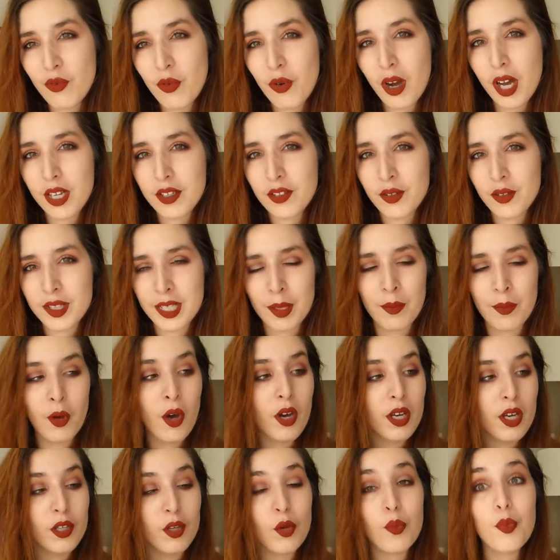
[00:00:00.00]
voir dans sa
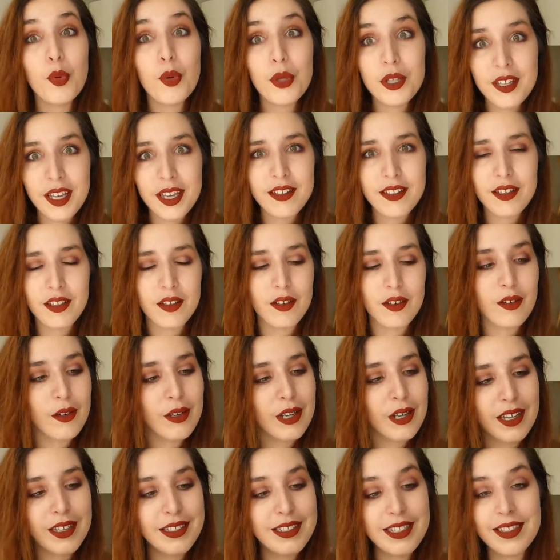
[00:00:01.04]
mort et que peut-être euh,
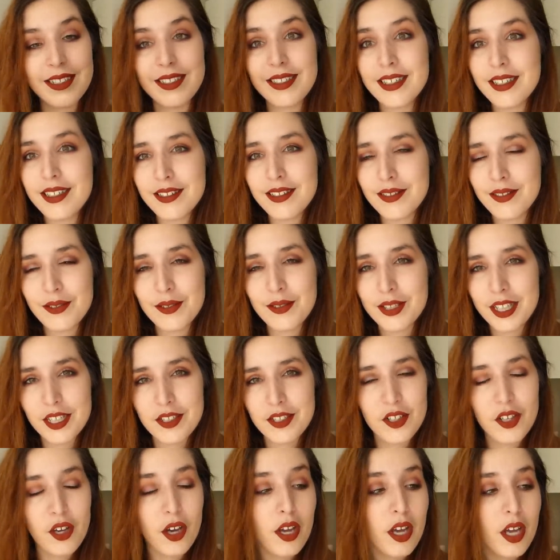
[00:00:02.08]
l'assassin de
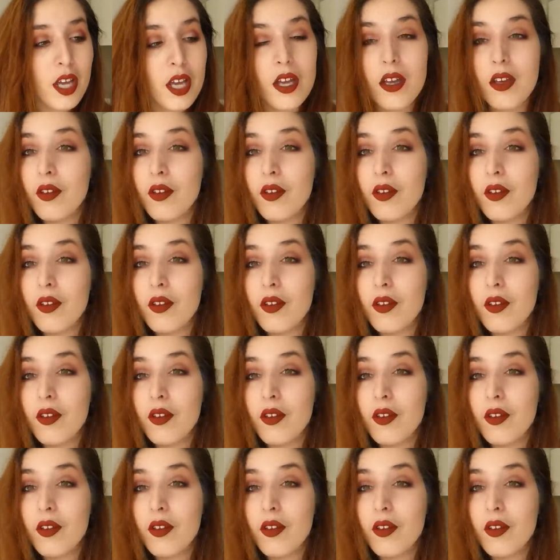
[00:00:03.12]
sa sœur